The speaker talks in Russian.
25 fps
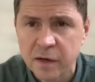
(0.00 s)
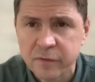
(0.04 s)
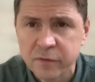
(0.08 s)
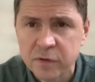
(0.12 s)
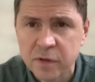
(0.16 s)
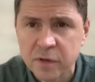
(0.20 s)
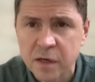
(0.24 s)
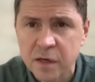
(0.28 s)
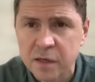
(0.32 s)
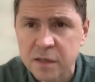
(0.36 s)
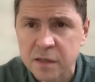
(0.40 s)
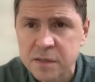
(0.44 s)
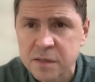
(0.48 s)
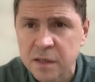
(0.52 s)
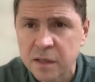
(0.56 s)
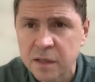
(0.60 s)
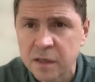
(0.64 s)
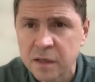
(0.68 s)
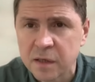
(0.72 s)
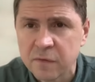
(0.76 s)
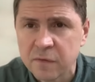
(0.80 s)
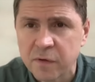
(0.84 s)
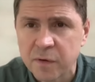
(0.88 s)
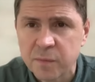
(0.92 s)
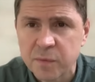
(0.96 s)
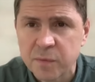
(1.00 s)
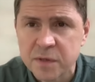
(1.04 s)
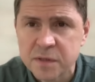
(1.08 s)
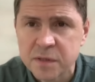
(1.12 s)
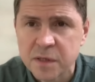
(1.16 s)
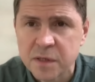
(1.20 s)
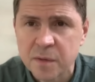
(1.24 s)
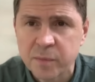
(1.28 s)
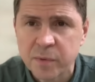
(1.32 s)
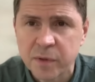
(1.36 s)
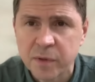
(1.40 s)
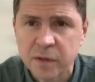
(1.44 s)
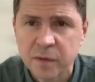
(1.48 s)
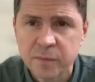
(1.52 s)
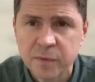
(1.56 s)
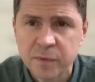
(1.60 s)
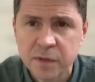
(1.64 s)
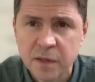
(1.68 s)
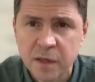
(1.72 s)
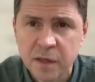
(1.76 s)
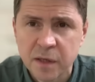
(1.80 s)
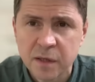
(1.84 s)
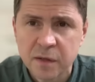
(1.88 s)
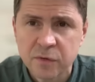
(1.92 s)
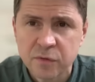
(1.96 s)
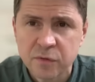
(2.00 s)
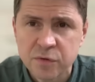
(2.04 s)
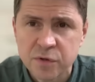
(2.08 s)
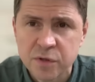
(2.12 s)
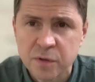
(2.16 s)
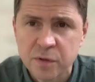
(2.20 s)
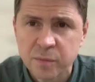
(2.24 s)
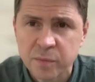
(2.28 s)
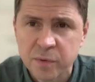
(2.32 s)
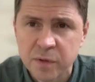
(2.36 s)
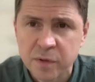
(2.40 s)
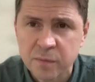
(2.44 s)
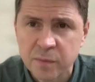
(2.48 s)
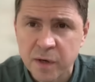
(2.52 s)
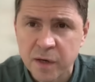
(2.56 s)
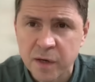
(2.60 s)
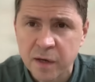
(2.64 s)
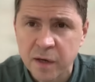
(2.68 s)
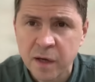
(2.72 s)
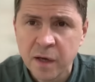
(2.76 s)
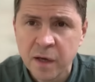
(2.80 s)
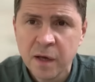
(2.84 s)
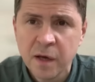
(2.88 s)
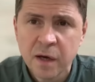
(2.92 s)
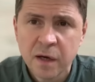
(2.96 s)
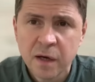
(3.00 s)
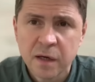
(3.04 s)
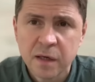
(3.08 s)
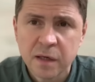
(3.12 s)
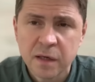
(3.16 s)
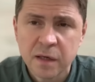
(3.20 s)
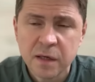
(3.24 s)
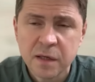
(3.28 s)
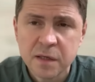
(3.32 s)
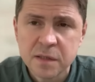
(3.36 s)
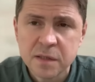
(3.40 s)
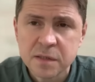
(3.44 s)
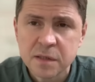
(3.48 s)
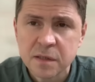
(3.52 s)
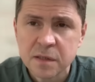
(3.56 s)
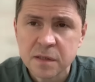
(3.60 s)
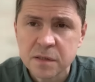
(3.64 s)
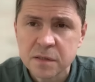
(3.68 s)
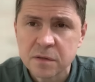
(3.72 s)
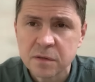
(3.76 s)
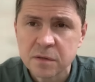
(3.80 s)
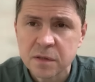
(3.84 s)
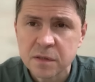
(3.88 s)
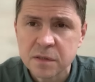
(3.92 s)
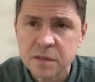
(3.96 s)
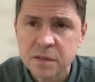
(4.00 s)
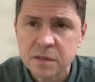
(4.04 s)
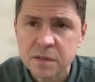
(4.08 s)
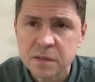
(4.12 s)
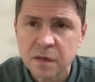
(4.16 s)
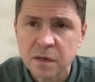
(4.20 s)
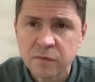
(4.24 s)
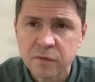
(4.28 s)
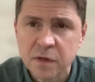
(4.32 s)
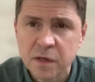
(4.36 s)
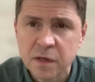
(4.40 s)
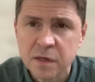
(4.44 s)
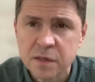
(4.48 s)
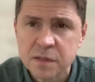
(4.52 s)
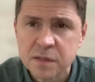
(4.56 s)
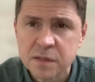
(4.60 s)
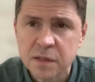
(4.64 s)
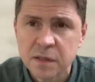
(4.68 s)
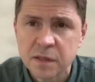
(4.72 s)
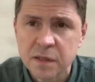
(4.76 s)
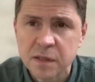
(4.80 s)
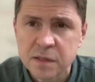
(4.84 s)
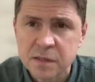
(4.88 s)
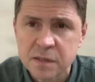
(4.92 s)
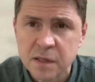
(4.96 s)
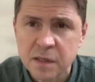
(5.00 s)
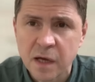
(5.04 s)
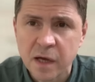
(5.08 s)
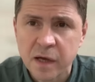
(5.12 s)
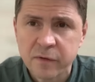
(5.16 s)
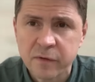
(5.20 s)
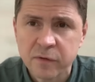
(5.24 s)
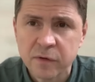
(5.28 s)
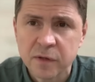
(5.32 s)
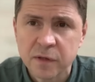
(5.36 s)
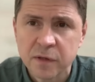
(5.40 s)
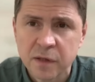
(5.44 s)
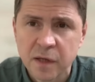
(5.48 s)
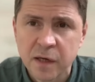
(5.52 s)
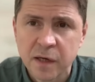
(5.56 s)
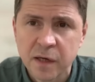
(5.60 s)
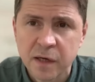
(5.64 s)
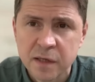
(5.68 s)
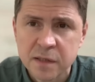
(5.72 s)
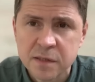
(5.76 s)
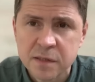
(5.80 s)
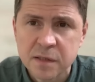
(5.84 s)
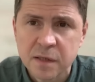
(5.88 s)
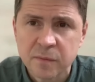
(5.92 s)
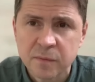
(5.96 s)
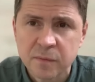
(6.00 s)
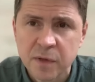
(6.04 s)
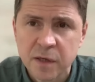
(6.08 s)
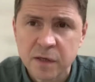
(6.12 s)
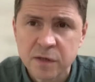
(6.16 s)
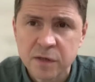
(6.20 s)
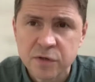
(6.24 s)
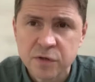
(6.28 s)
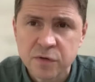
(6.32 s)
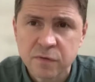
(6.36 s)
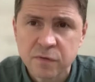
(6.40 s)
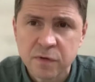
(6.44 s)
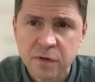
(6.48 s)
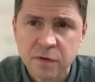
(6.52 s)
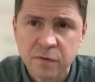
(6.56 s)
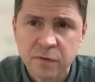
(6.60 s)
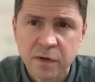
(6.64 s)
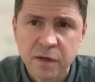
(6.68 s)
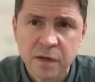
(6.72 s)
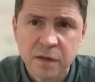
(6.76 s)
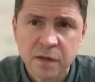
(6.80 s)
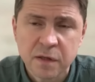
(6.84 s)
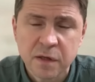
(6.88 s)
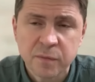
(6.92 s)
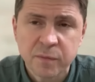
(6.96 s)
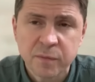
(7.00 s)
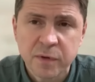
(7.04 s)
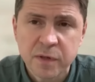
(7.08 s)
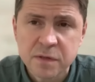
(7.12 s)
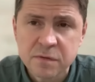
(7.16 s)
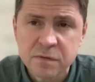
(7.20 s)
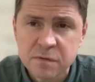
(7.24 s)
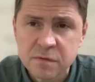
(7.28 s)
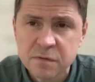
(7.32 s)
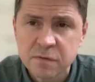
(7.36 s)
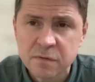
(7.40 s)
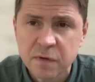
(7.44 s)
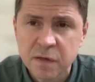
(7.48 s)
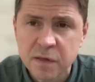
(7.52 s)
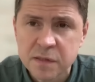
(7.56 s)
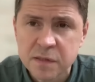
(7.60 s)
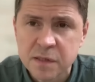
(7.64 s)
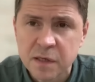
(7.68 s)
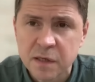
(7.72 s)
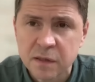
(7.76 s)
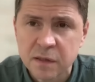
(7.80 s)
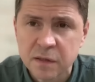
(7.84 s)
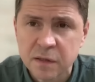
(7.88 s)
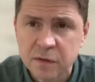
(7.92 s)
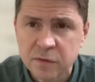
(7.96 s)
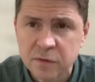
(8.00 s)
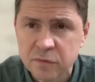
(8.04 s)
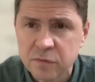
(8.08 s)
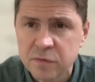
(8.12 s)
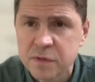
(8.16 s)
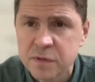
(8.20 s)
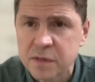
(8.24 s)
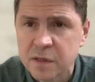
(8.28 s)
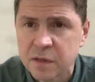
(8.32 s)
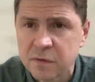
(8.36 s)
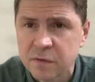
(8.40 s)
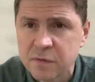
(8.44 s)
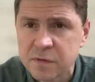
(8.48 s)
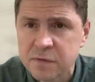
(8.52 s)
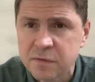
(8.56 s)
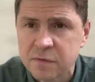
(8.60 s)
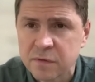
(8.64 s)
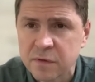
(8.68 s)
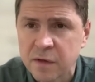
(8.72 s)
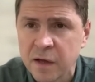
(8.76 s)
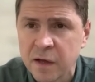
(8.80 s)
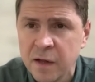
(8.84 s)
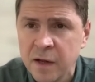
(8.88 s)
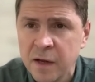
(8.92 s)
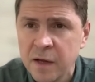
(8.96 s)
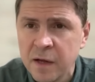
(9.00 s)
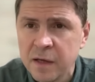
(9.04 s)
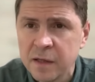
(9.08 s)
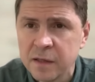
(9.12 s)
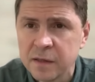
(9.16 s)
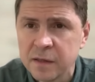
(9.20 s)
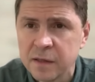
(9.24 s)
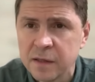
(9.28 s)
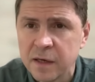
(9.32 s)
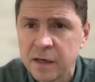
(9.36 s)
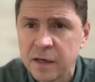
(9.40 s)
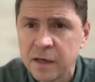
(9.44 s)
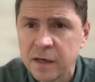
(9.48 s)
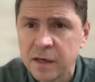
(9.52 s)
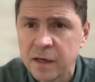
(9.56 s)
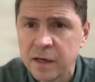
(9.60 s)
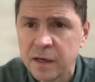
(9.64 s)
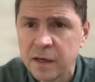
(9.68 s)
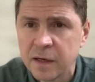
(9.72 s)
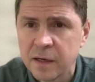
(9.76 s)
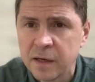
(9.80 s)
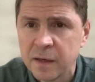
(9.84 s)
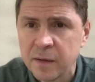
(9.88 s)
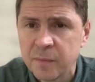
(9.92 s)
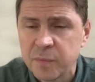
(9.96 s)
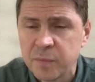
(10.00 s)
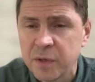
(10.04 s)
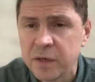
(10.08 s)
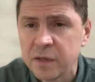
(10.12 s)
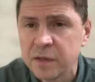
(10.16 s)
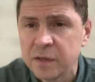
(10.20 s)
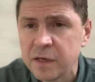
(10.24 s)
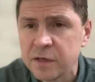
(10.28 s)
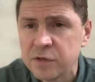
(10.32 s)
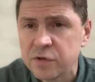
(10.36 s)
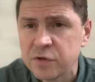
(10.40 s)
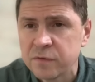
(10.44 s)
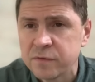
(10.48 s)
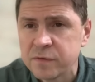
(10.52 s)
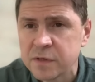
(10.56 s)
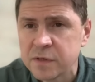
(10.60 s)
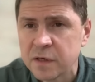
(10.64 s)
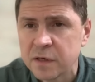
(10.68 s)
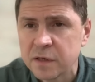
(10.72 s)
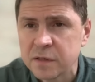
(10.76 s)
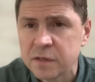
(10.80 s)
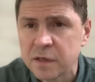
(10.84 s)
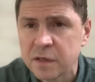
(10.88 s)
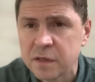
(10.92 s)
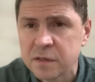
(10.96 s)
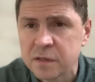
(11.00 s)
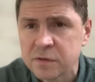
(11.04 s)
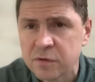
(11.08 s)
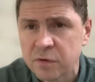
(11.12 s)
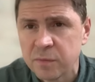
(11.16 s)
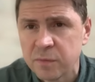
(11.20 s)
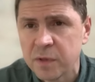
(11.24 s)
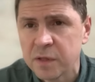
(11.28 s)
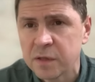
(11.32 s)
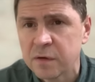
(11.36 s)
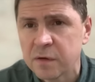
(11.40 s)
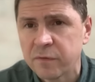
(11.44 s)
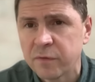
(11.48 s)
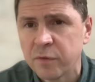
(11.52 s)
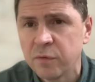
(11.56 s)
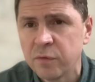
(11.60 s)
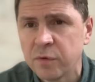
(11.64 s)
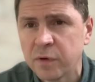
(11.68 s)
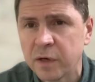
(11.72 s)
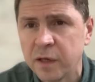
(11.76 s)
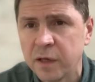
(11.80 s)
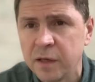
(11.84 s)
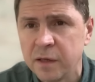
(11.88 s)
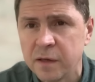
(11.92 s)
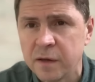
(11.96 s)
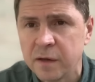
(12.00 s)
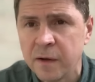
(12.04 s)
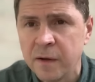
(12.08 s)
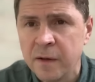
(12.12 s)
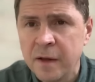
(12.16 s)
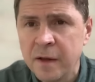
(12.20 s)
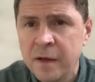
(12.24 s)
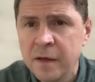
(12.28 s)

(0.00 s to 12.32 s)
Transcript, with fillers: Вот как раз такие европейские парламентарии, точно понимая, какие риски несет Российская Федерация, настаивает на резком наращивании военных производств в своих странах, ну и, соответственно, на а, передачу всех этих инструментов Украине.